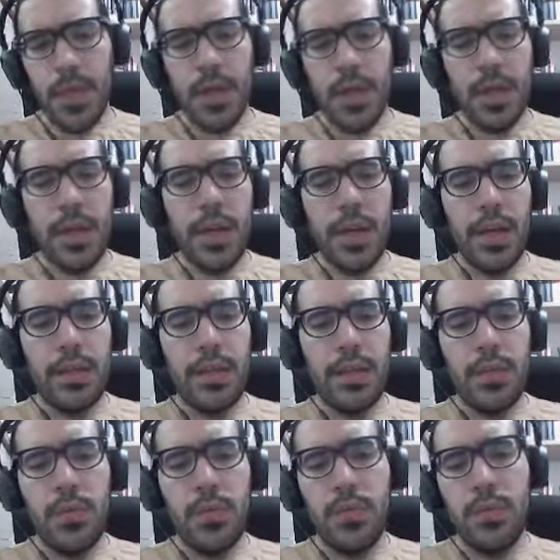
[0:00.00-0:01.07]
É,
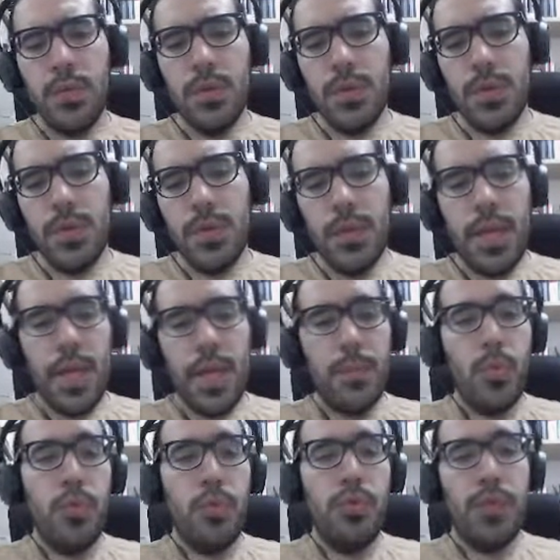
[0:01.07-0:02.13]
então é
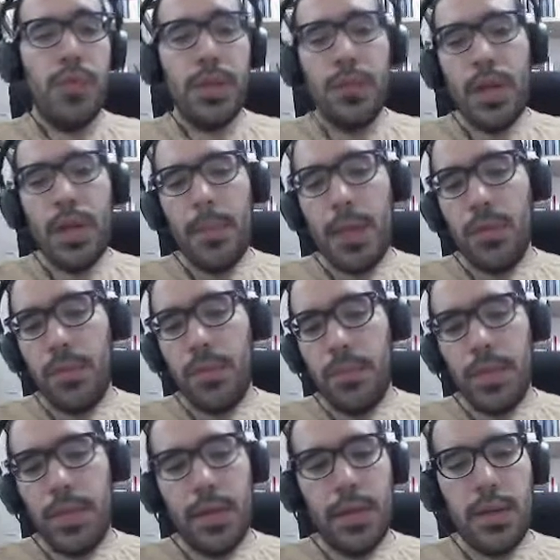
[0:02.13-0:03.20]
muito faturamento
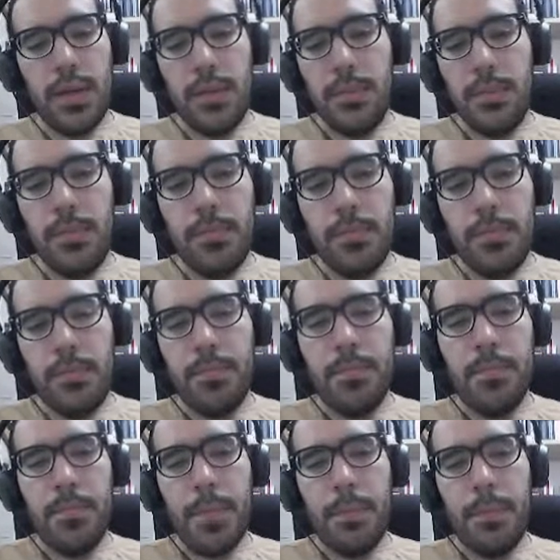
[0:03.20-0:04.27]
para
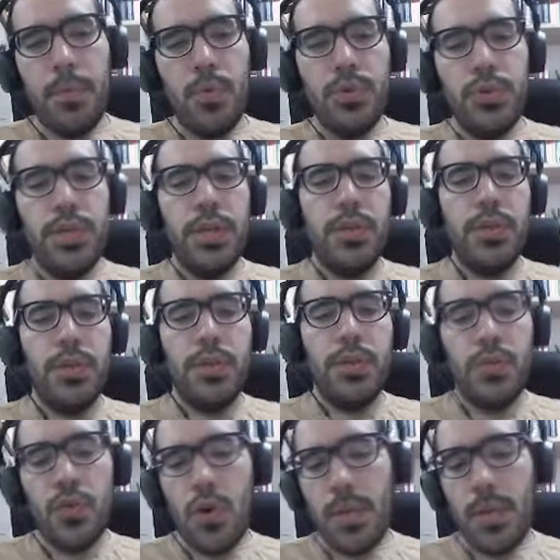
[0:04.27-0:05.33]
para pouco dinheiro que
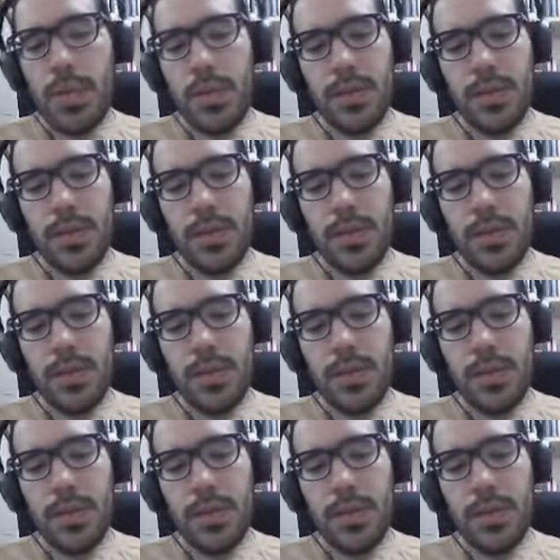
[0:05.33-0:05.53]
sobra.